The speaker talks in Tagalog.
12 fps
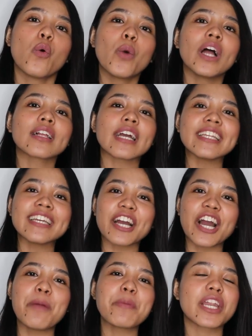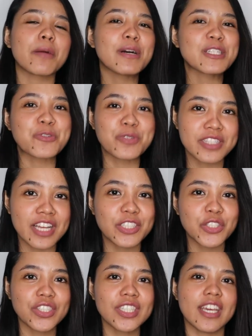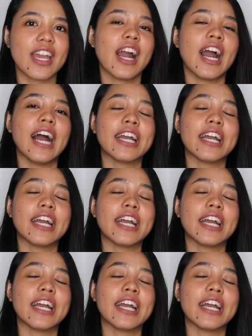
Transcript: Well, kani nga camera masundan dyan niya